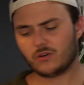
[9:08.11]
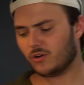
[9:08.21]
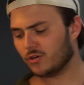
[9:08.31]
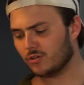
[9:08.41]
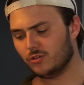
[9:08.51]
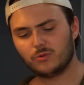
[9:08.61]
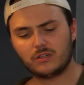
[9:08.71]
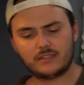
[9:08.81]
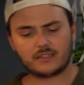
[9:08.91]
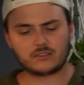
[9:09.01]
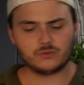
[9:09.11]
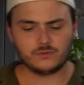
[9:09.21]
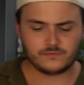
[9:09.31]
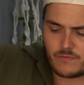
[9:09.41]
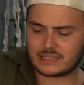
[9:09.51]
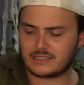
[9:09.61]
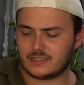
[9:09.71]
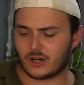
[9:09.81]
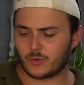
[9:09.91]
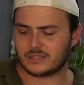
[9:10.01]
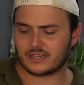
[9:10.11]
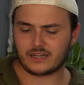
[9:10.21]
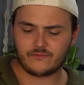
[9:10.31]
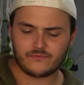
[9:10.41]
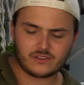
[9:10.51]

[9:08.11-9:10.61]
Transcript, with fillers: eure Nudeln dazu und macht die hier auch mit rein.